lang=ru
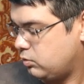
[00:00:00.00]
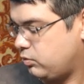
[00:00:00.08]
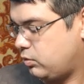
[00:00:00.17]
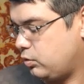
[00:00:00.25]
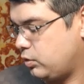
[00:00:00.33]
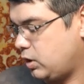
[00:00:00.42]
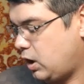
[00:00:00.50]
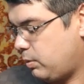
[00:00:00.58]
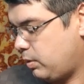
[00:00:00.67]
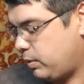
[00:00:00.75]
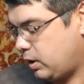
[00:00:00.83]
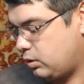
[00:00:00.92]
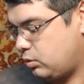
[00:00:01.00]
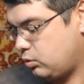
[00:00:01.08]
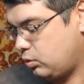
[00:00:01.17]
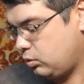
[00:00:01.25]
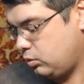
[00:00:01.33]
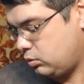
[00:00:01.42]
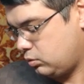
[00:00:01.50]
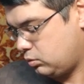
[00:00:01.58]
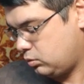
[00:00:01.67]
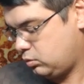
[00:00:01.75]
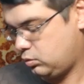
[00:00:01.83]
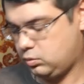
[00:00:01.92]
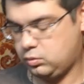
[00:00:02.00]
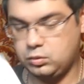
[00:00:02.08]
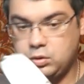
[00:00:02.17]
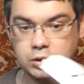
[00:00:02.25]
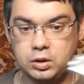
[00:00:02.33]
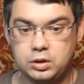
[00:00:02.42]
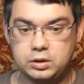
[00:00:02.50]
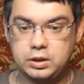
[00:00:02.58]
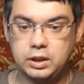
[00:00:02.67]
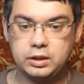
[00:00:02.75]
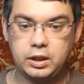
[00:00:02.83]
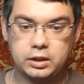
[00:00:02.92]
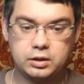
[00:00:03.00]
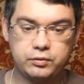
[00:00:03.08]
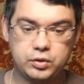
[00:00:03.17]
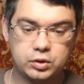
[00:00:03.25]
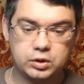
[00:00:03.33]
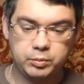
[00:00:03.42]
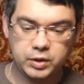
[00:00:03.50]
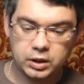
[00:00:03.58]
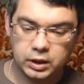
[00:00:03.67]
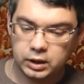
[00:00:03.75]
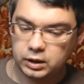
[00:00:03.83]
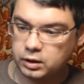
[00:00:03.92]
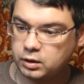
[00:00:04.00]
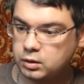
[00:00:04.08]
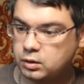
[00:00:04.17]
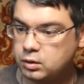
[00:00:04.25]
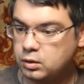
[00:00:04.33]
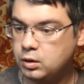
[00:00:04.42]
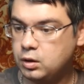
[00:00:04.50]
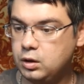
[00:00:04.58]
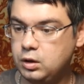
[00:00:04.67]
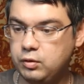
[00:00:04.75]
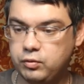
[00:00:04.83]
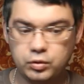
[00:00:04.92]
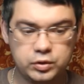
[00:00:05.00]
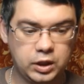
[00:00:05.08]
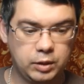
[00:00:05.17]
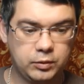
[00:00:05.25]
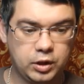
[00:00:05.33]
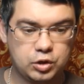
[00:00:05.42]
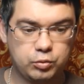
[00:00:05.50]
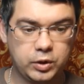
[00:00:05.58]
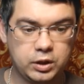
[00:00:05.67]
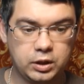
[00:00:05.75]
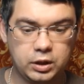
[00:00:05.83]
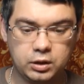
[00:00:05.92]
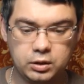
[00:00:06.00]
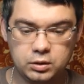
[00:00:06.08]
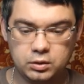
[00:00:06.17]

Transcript: Включаем аппаратуру. Стандартно все замигало. И включаем нашу модель.